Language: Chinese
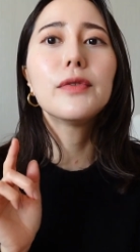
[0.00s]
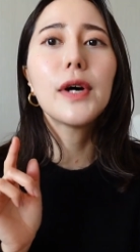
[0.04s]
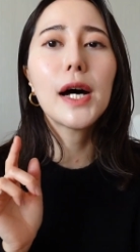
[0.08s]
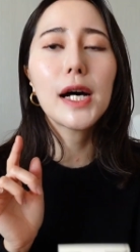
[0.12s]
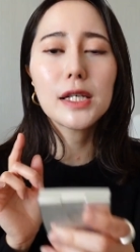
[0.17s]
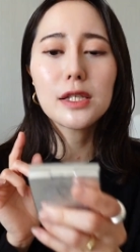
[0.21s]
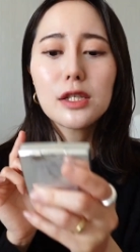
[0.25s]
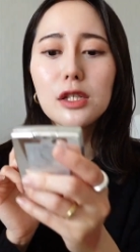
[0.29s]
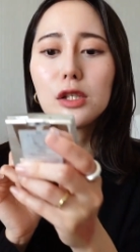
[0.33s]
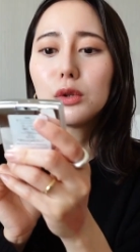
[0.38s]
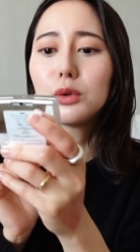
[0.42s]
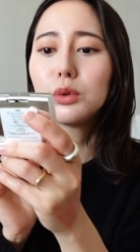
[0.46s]

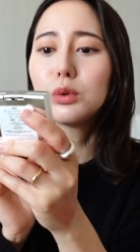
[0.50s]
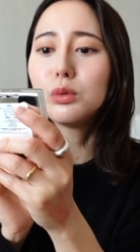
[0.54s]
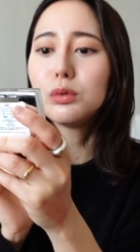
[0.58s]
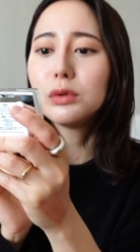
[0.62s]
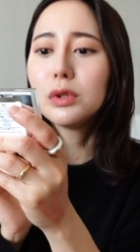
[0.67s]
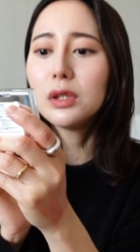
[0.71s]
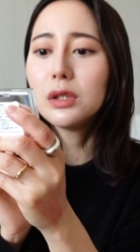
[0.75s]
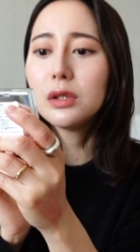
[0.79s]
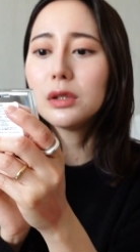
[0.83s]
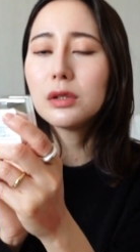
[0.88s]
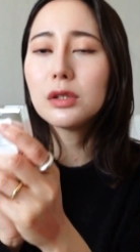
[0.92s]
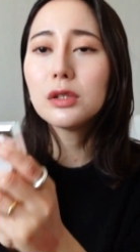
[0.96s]
发色度
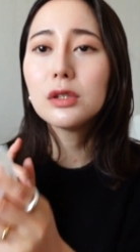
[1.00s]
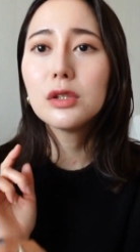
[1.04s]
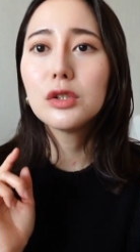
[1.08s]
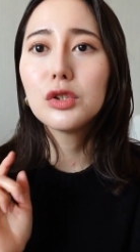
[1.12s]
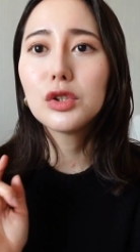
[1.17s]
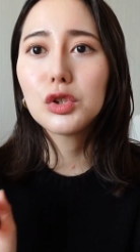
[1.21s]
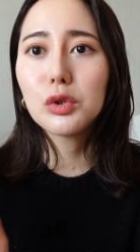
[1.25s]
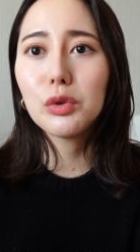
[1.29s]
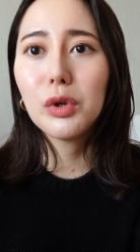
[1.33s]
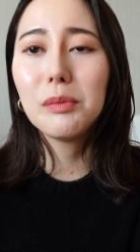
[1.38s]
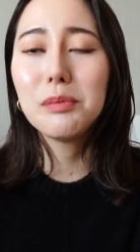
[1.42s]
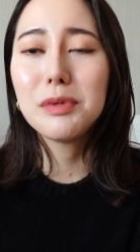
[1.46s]
呢
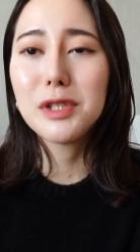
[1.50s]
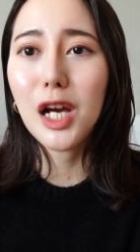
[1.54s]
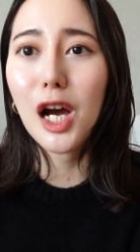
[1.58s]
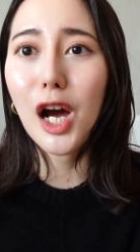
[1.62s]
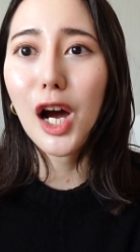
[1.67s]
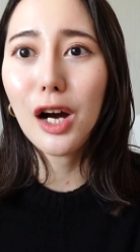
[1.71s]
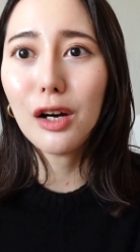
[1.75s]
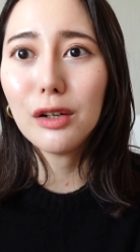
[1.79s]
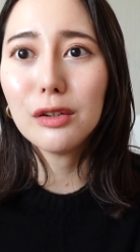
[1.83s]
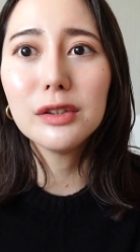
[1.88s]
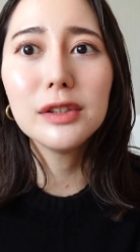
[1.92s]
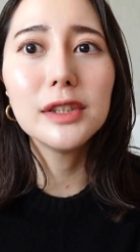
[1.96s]
就会比较
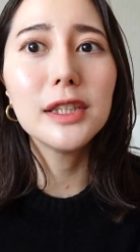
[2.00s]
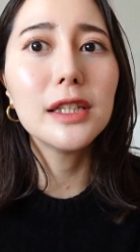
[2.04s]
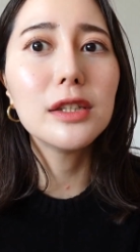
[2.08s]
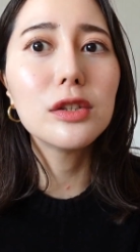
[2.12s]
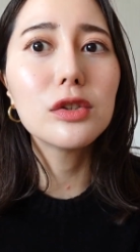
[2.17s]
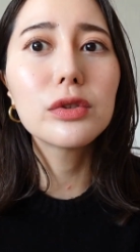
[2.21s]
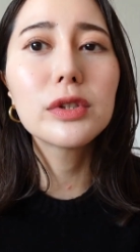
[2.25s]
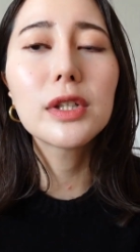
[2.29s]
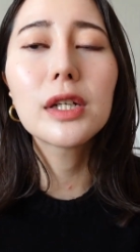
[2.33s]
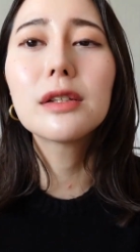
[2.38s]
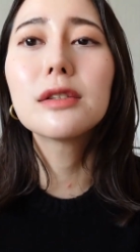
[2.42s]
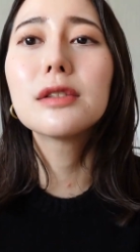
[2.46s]
好一点，
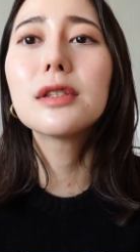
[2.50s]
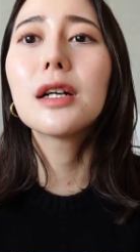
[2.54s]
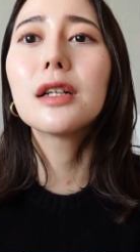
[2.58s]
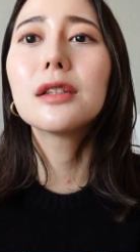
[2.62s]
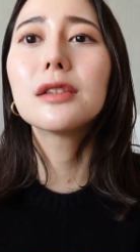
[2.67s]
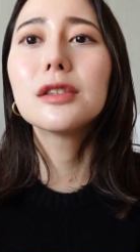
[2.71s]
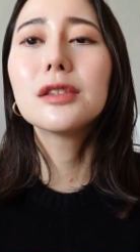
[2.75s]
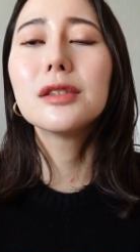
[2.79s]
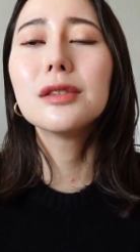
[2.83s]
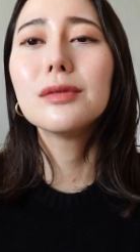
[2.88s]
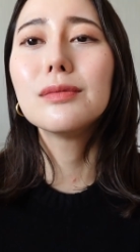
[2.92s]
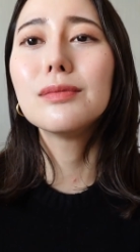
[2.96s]
就像这样
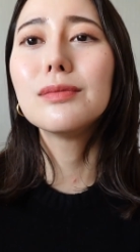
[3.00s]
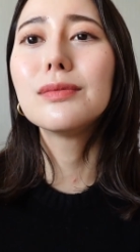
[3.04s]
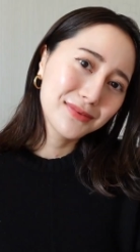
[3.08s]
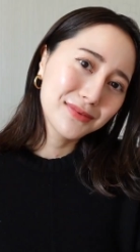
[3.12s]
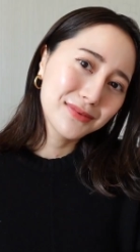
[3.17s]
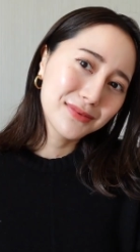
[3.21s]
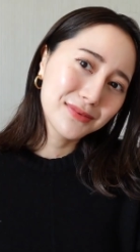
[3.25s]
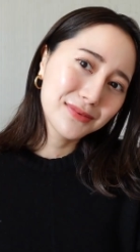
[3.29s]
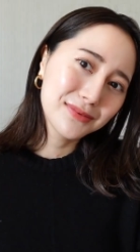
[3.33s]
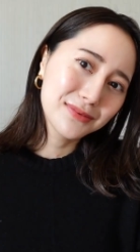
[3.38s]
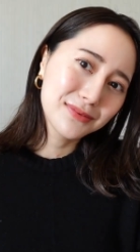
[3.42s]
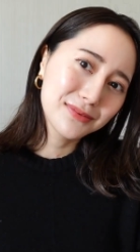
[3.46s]

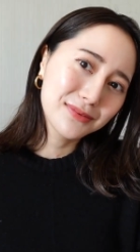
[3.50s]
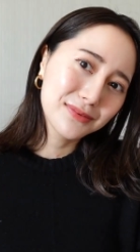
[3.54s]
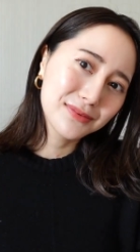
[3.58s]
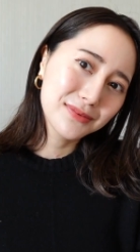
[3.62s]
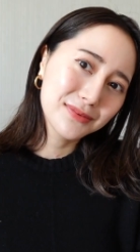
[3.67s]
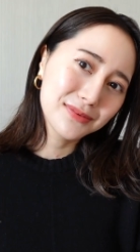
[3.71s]
子。